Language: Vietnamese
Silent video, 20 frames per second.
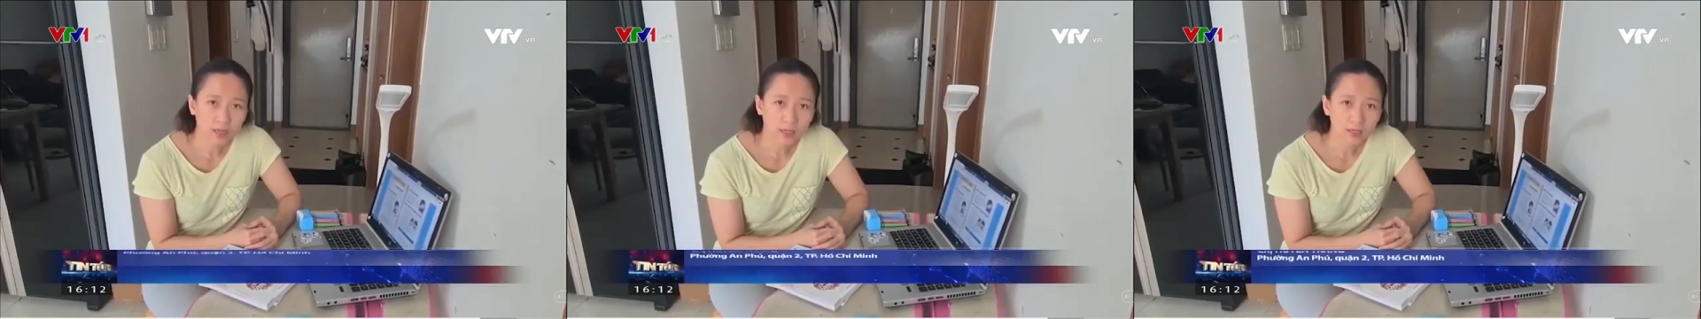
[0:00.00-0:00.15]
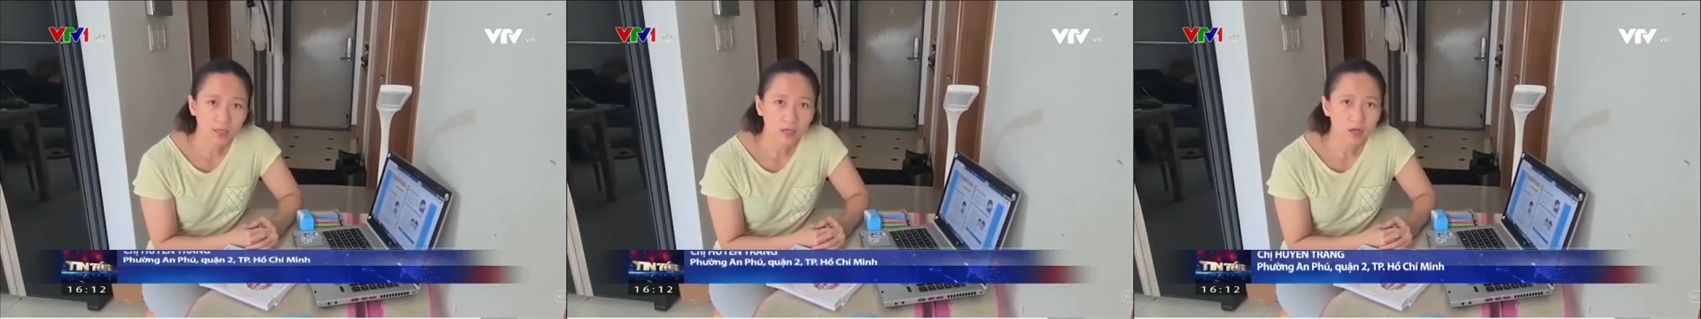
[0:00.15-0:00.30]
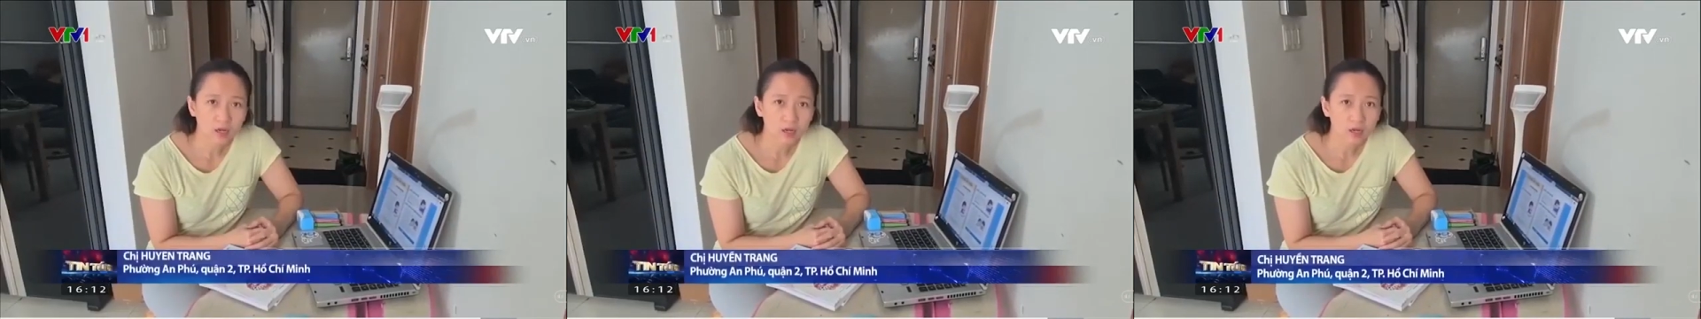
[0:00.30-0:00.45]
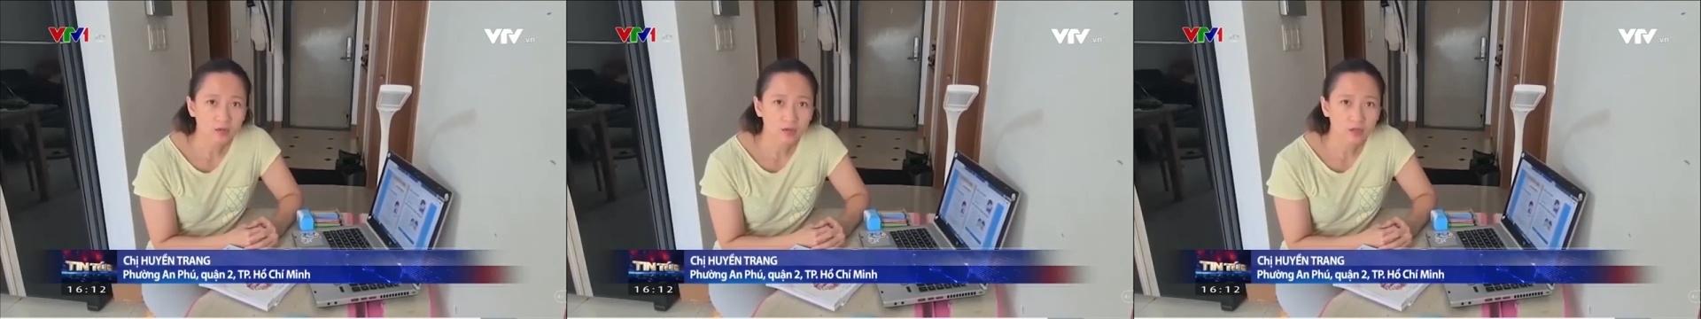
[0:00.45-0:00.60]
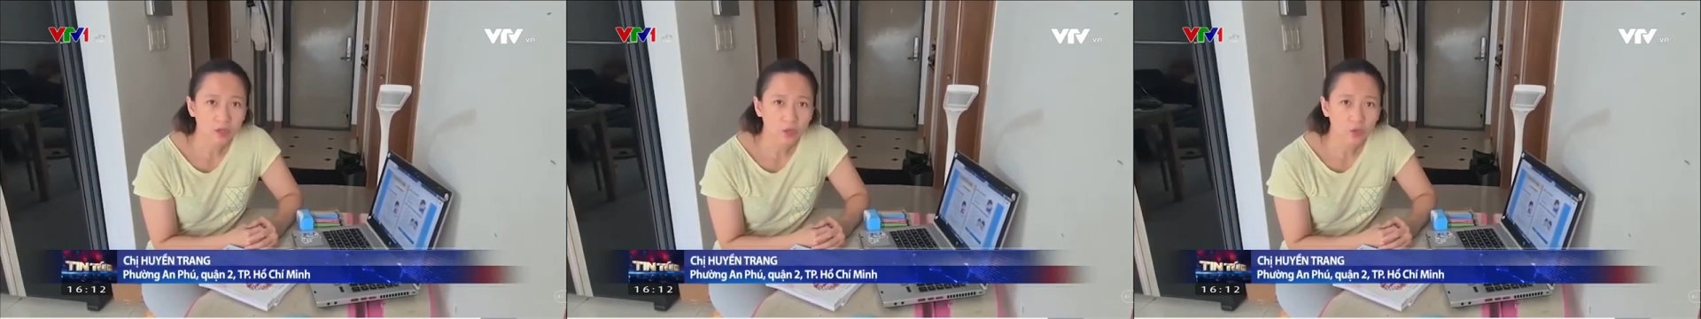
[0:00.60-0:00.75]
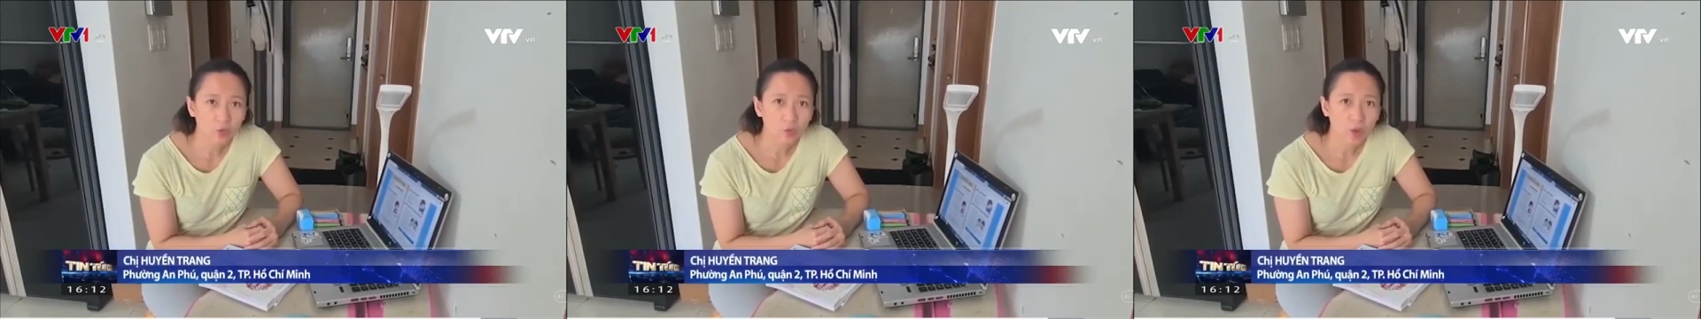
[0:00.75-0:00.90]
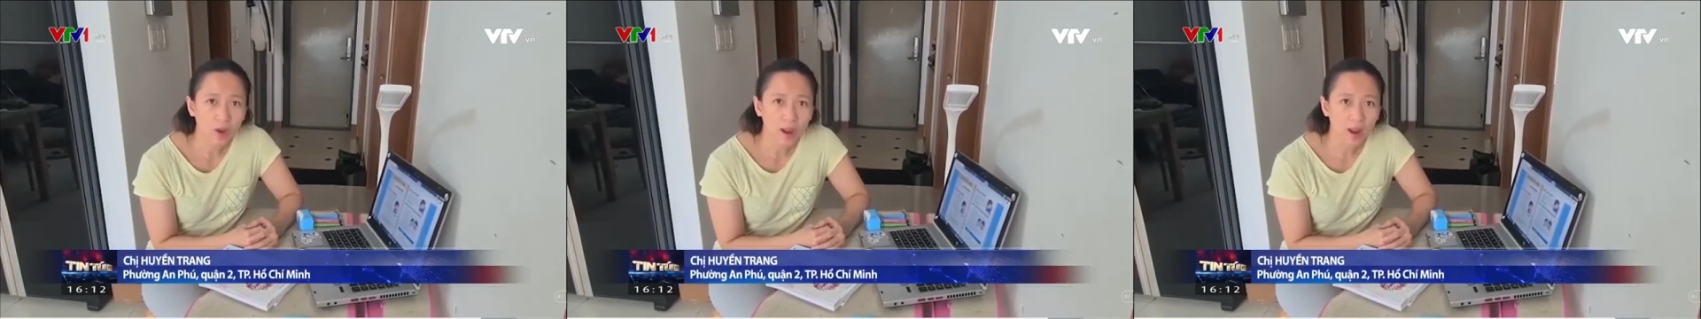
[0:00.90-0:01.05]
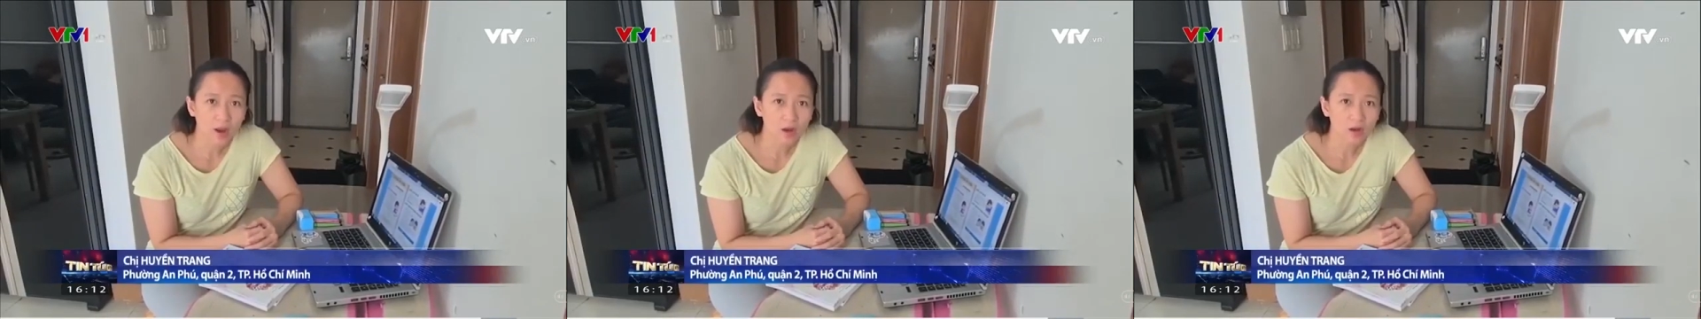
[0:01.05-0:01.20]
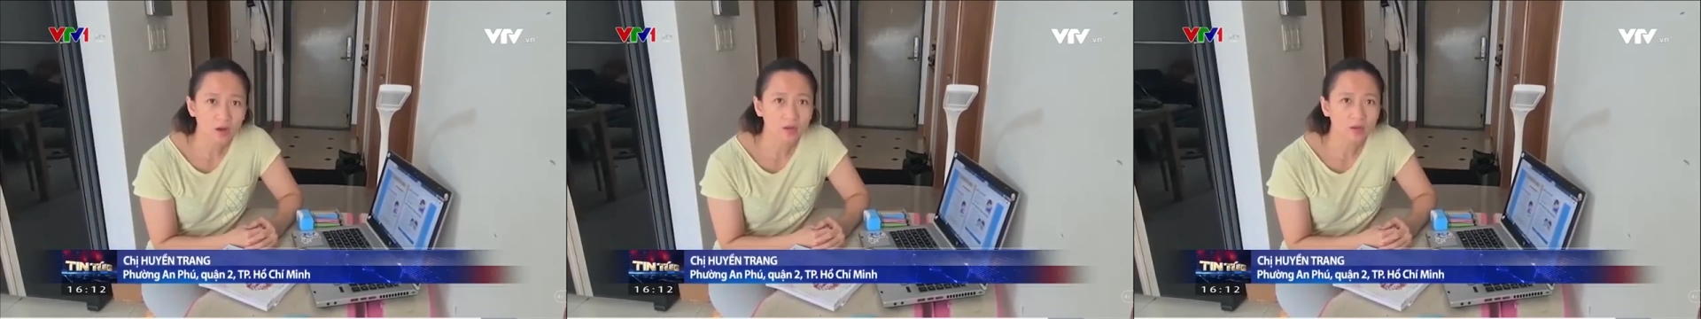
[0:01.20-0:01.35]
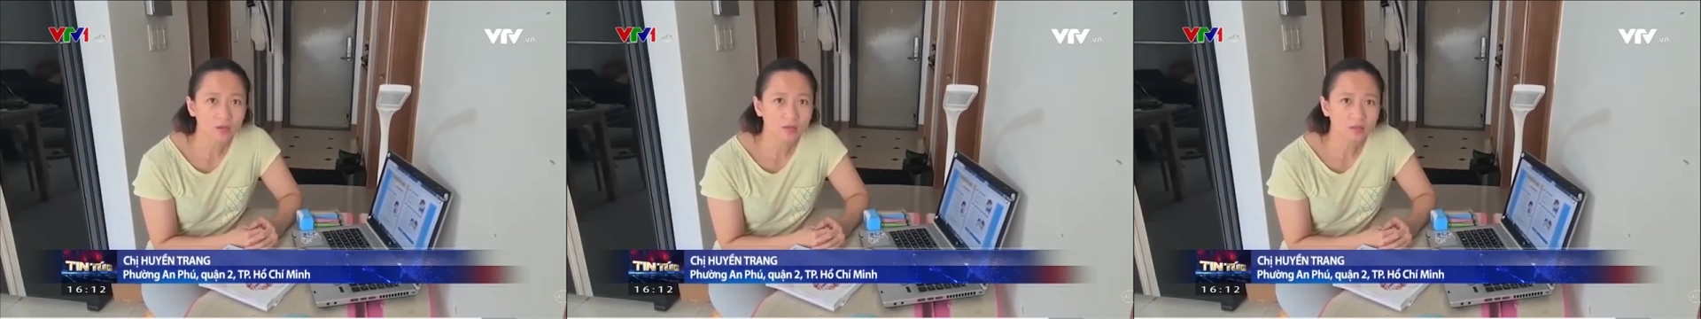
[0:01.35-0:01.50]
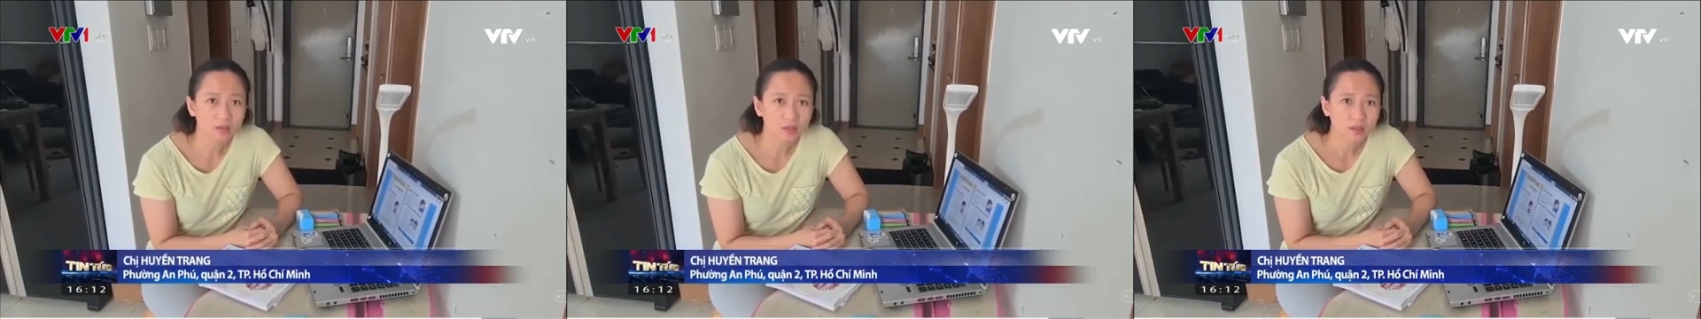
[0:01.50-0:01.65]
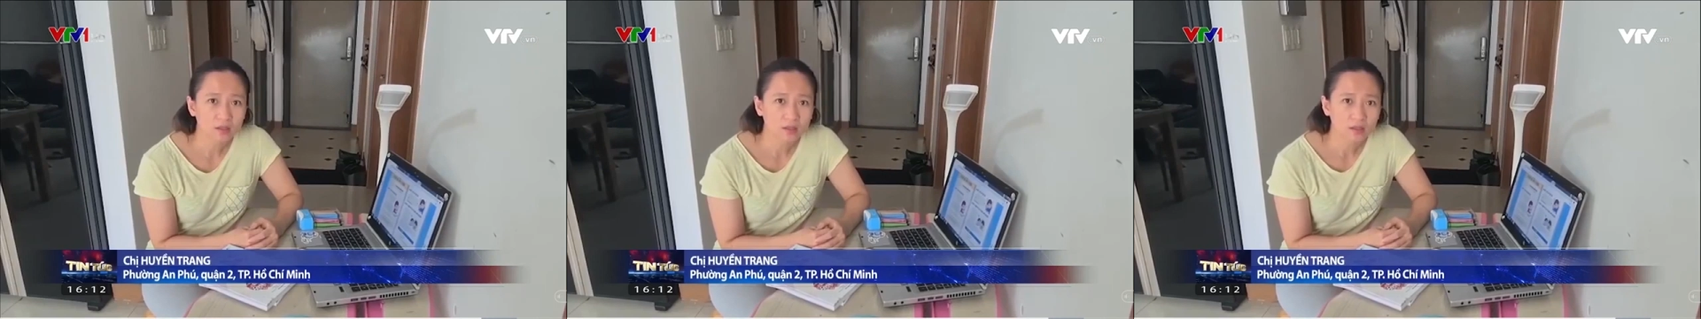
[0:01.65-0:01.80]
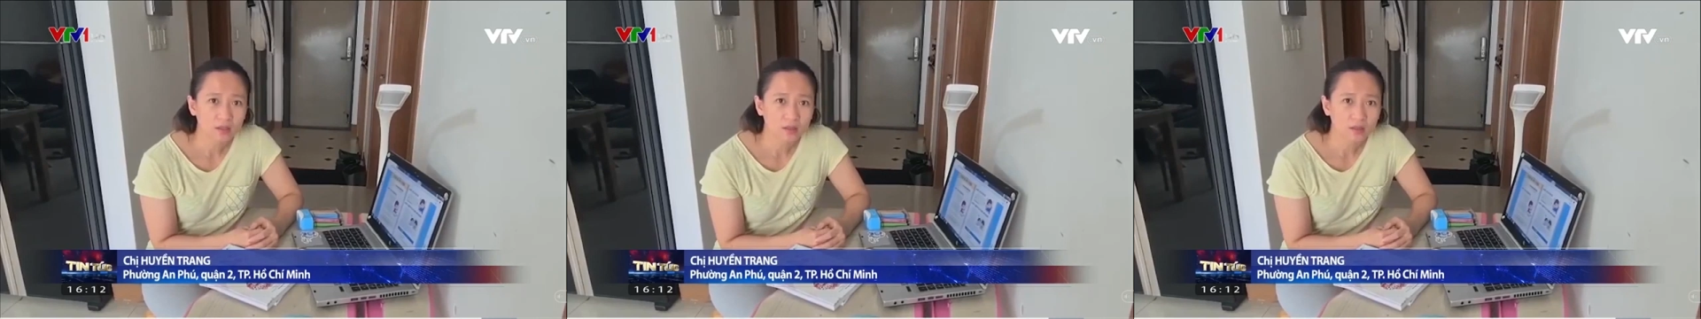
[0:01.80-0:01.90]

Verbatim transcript: nhanh hơn hiệu quả hơn